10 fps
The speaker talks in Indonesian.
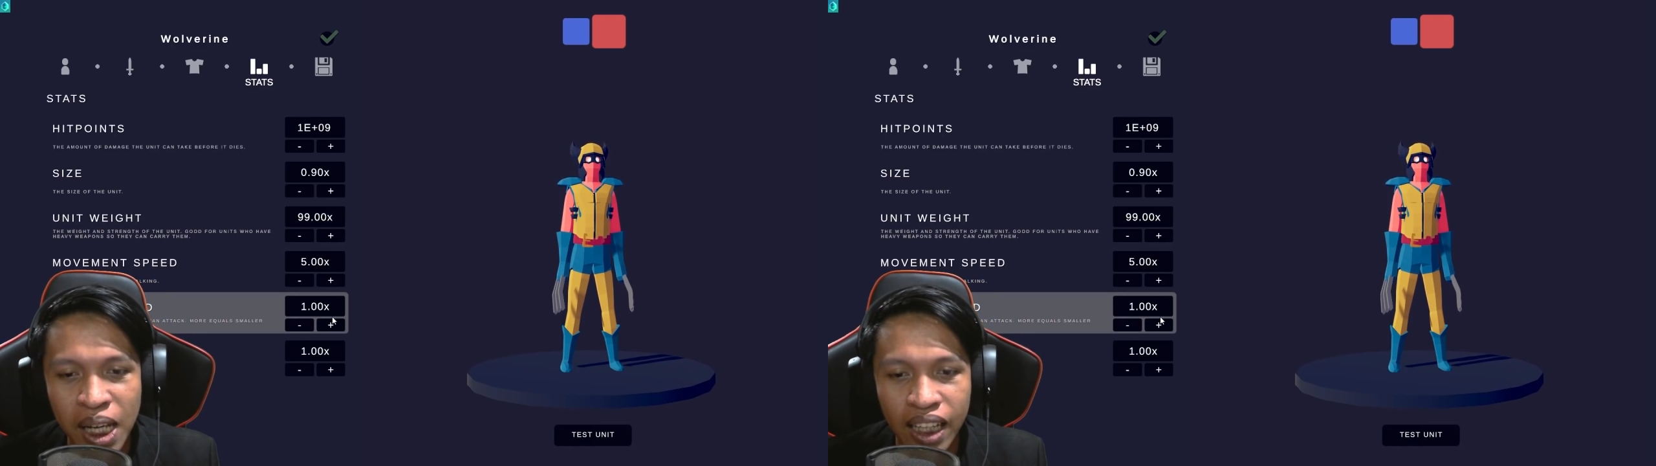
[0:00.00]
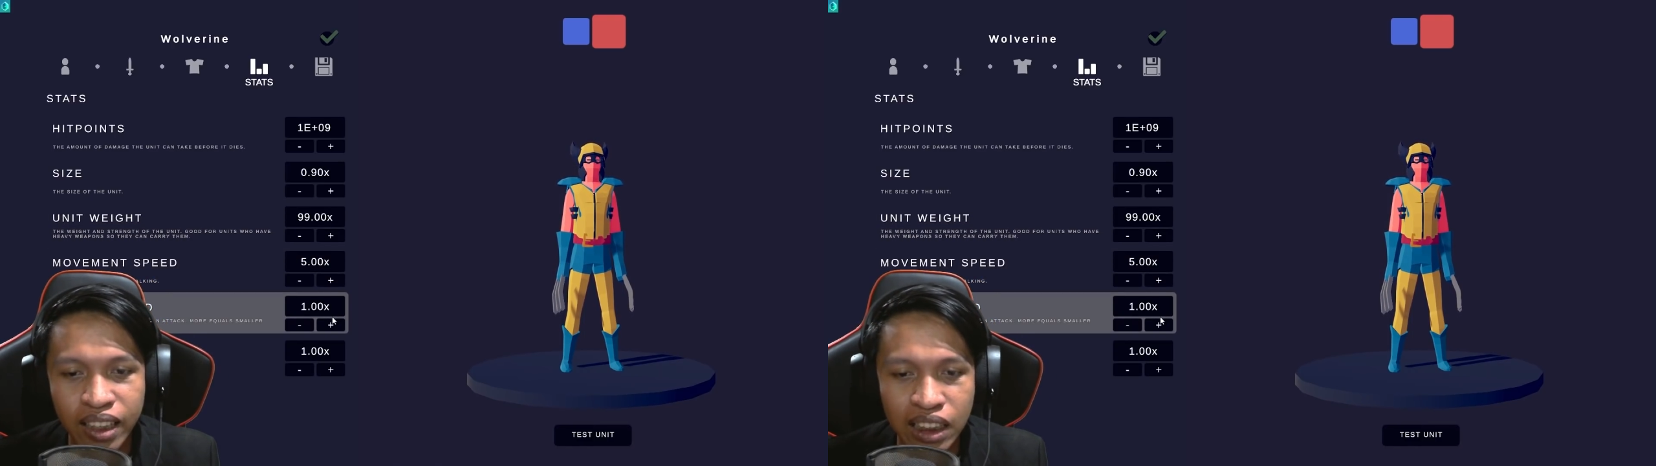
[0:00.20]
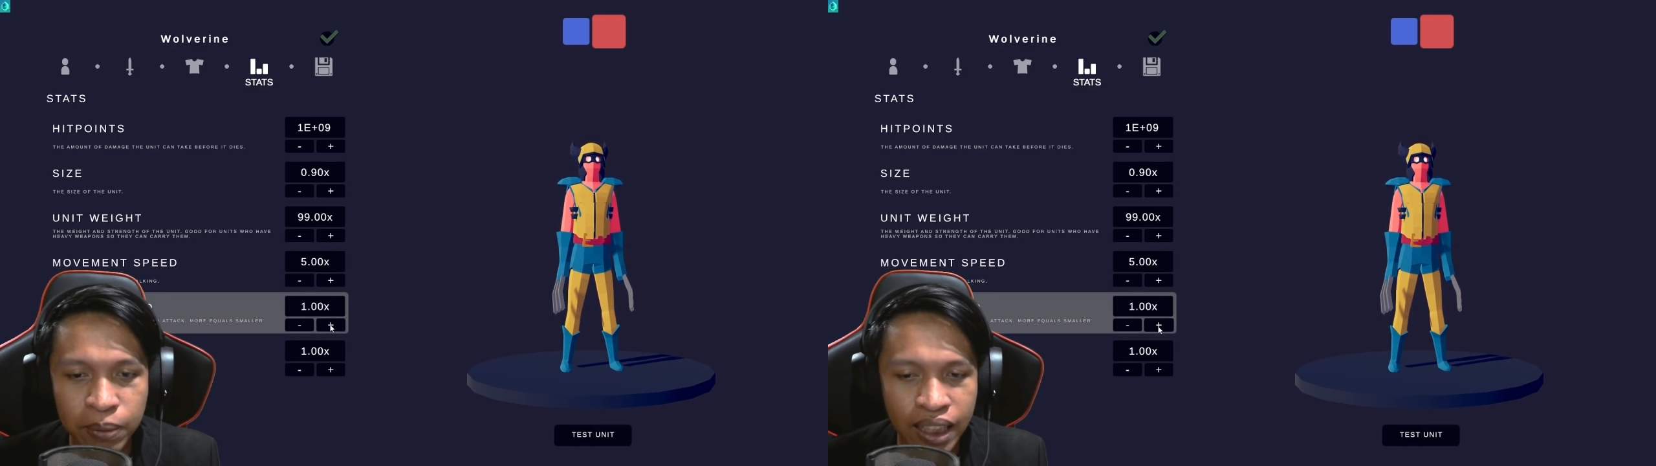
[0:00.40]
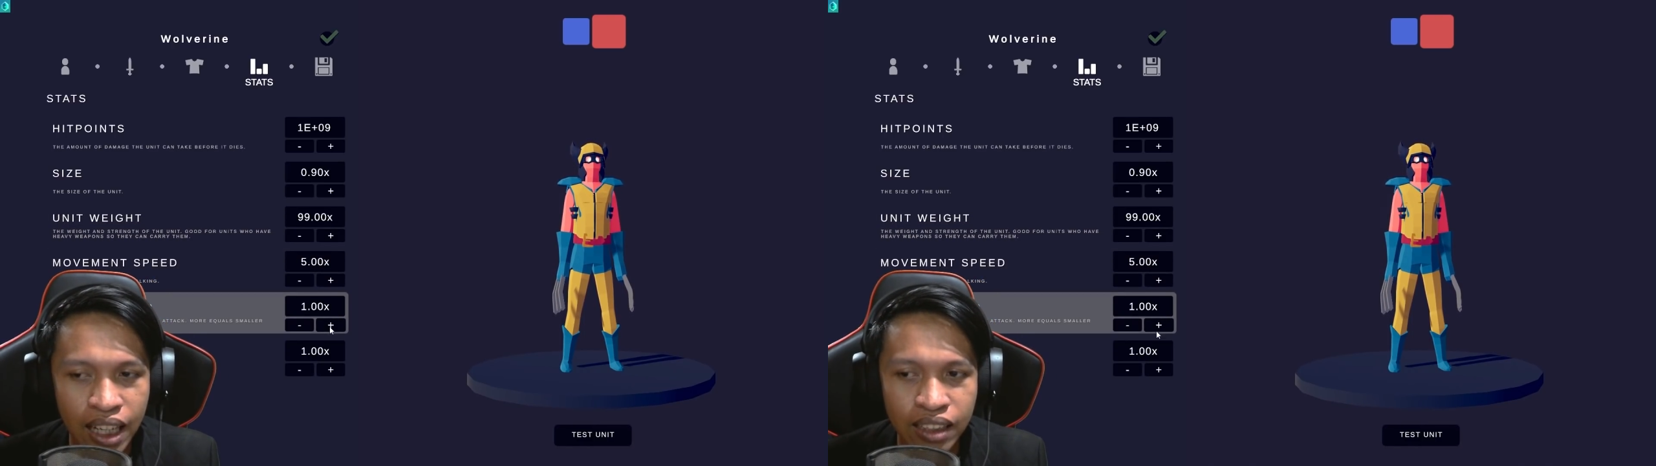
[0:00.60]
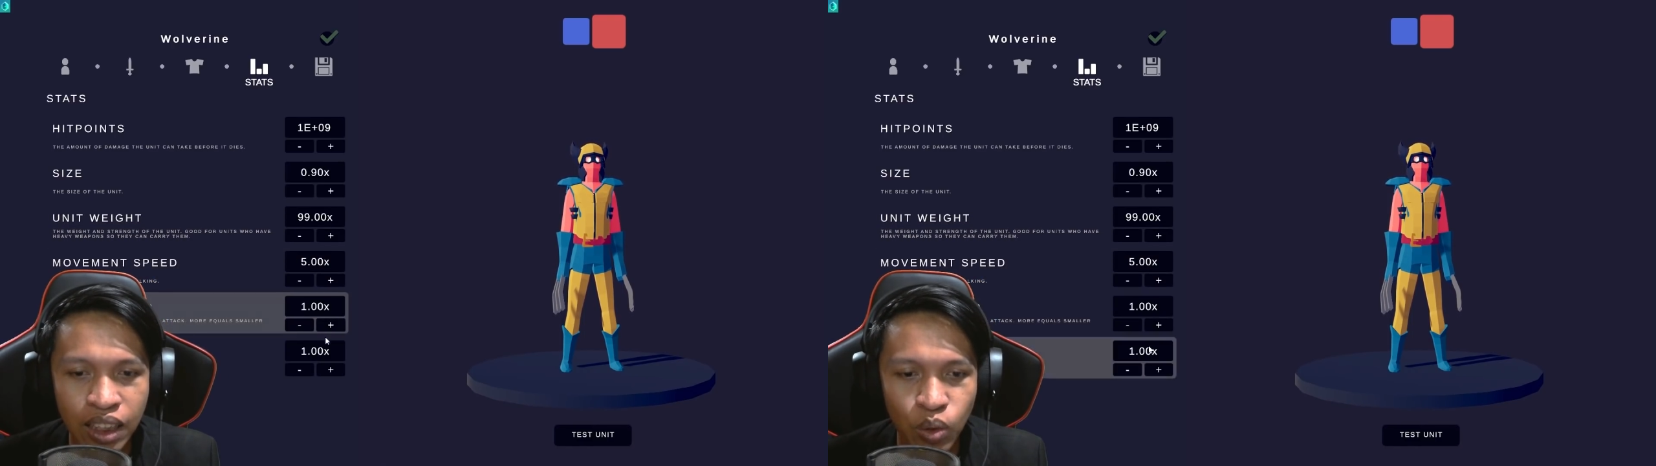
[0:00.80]
Attack speednya
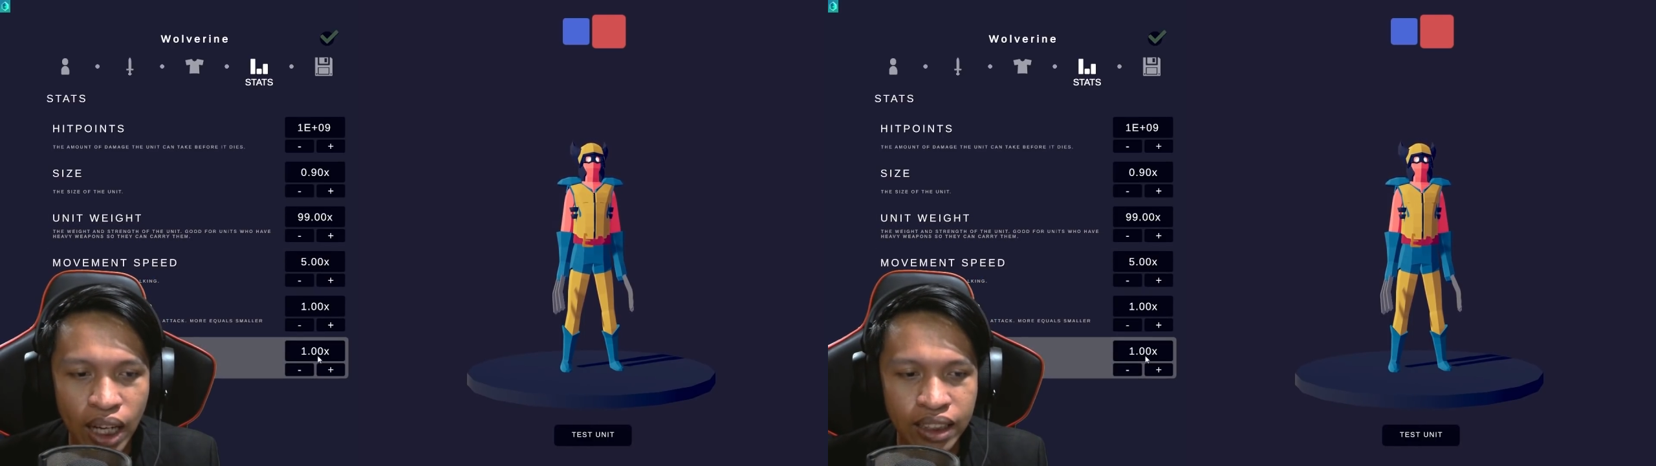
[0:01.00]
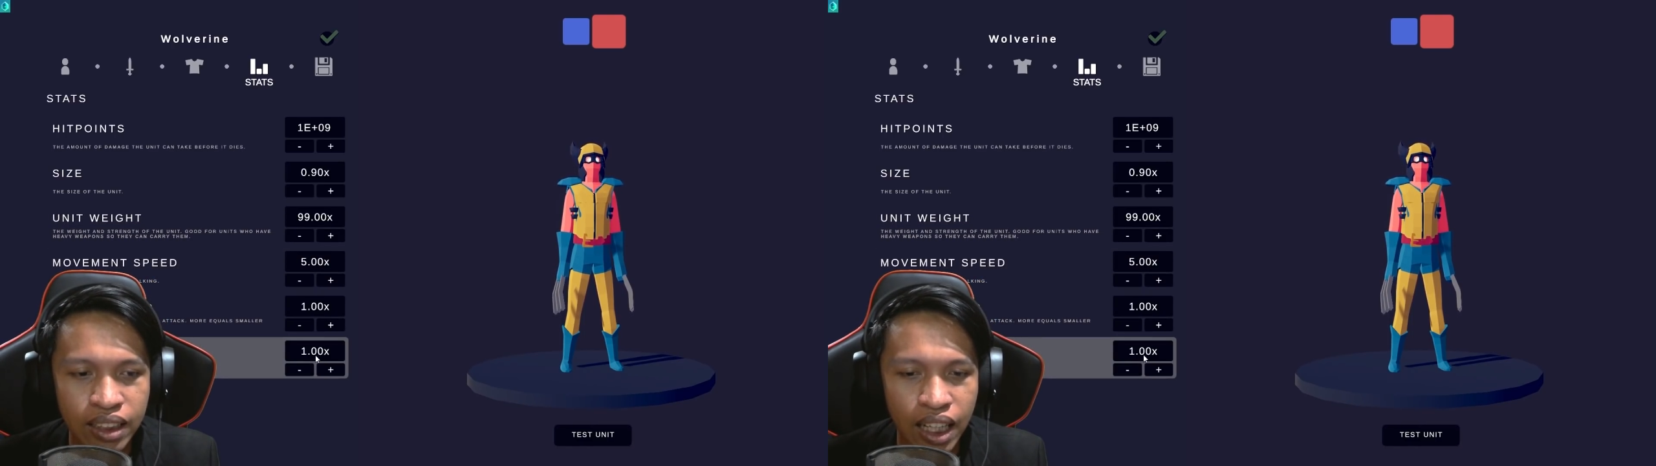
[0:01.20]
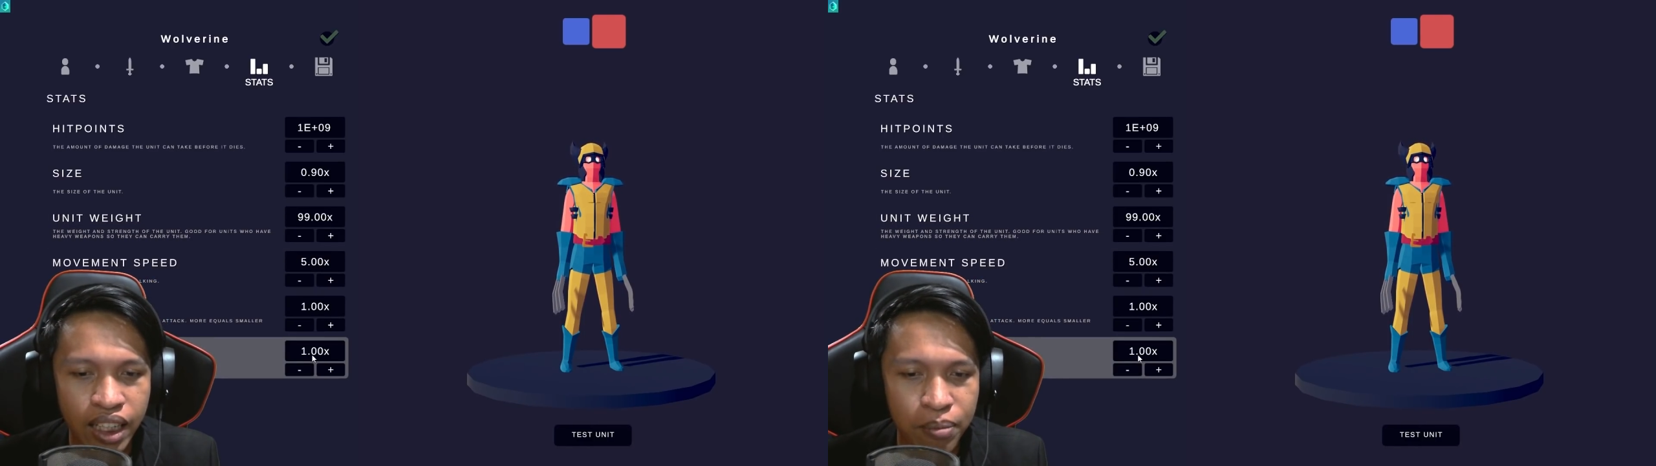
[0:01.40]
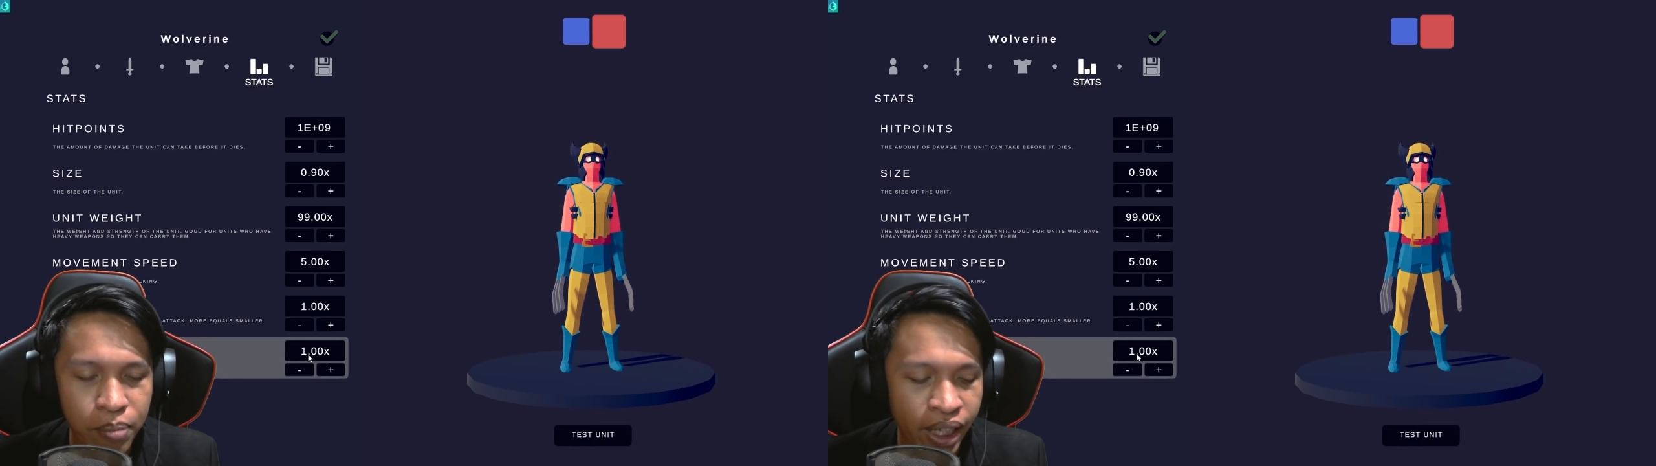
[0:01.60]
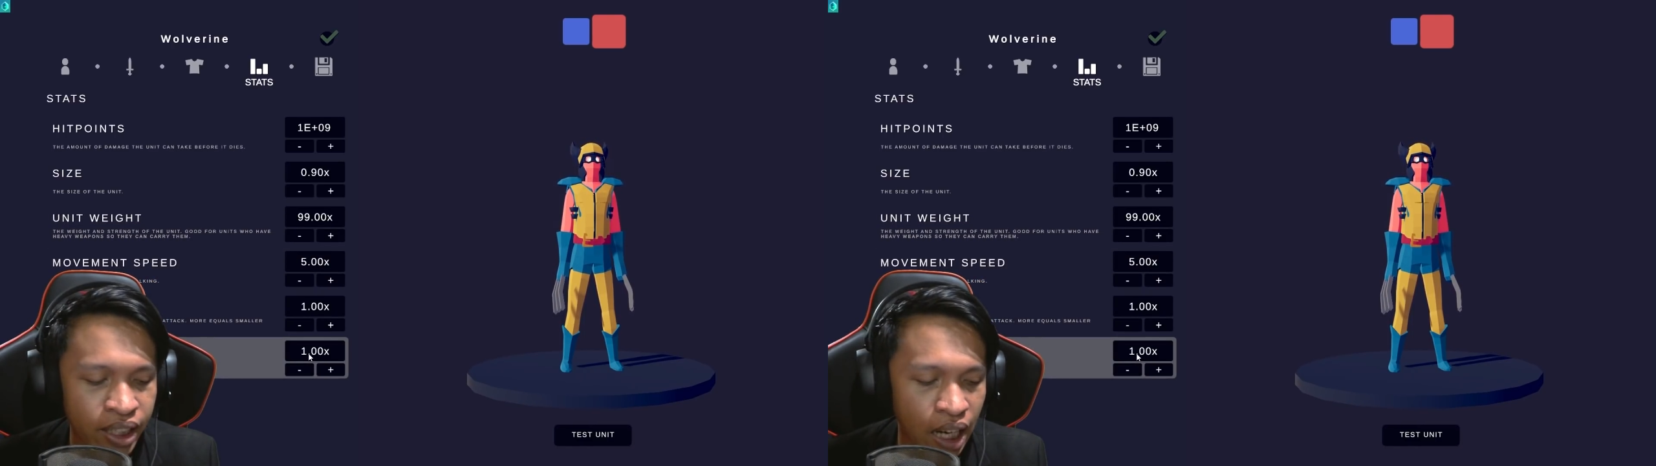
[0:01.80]
kali satu aja,
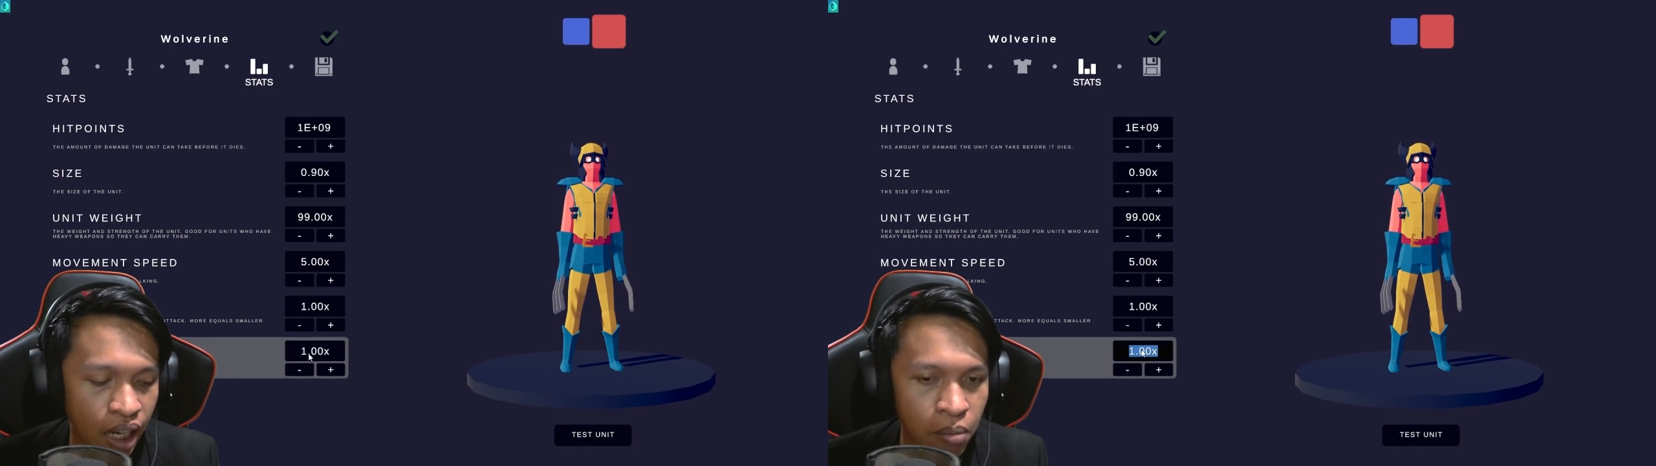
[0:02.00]
damage-nya.